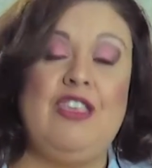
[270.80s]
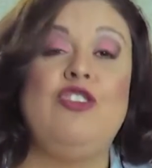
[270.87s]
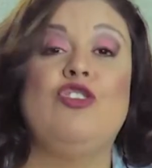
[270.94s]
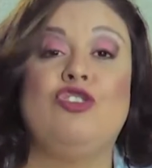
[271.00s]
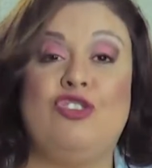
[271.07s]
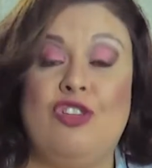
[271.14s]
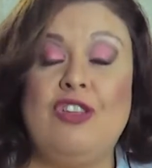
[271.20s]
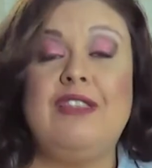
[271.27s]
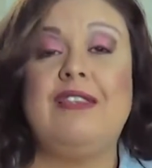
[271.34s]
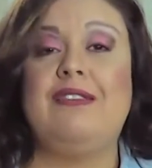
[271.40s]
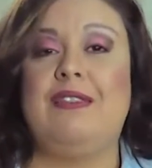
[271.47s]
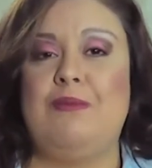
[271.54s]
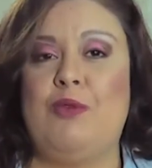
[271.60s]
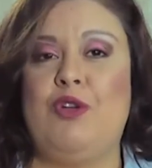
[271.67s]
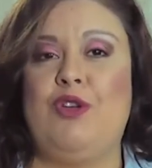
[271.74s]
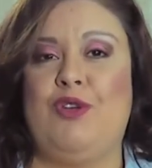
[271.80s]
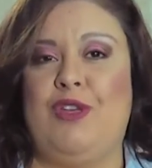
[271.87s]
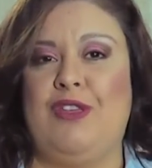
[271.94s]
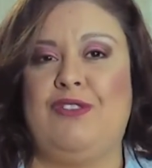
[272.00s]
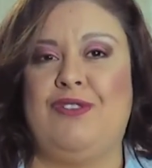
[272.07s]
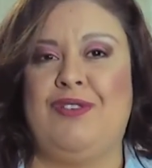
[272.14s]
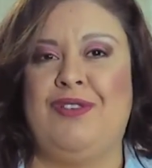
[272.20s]
Yo soy testimonio
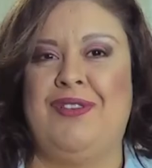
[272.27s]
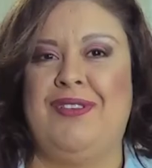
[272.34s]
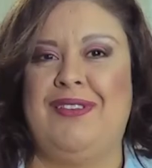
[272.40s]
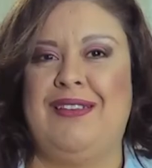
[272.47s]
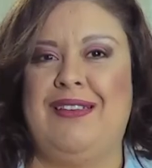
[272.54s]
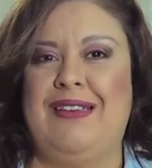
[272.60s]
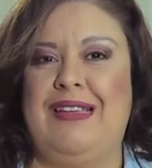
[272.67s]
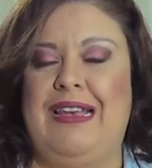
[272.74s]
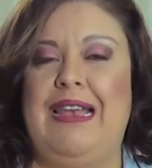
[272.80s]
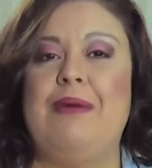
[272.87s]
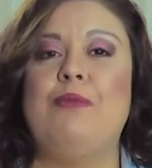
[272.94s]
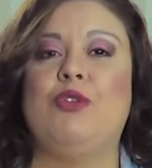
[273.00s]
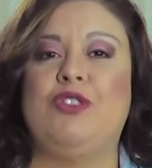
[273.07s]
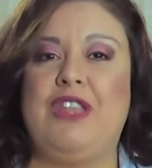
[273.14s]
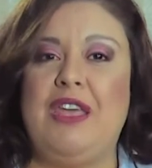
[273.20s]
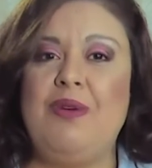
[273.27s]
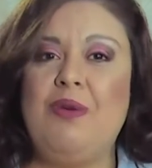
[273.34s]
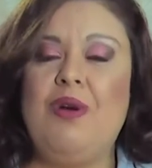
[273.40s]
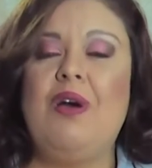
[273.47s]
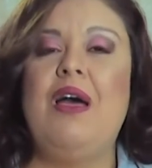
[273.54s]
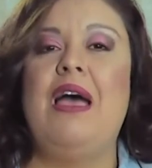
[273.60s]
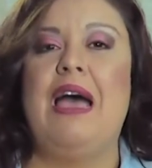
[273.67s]
de eso. Le
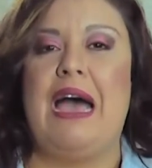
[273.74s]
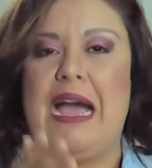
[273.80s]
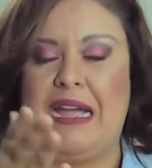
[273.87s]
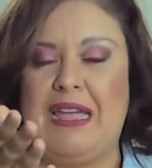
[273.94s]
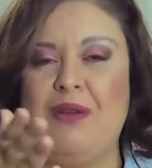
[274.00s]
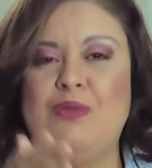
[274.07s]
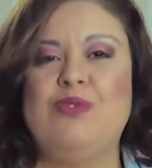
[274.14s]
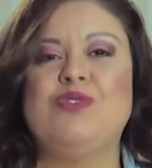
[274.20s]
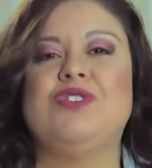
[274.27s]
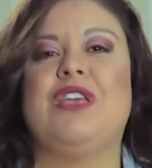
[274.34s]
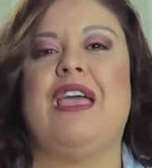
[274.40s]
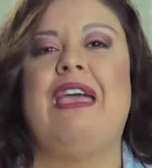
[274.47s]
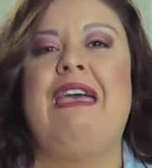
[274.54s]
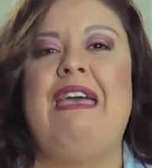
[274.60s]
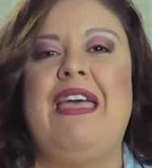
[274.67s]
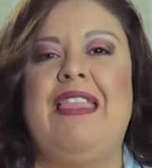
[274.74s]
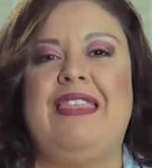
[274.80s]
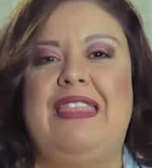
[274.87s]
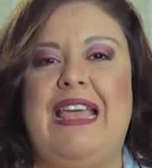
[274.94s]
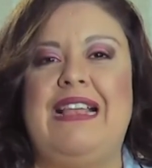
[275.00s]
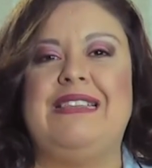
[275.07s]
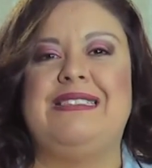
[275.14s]
motivo a que busque
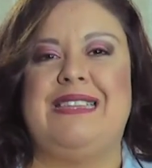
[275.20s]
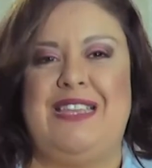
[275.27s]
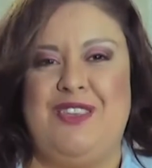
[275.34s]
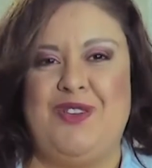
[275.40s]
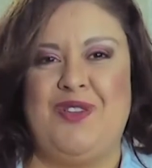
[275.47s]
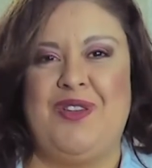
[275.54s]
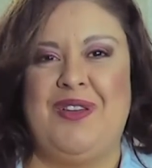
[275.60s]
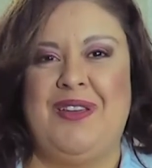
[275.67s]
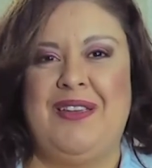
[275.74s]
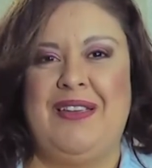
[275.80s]
del Señor.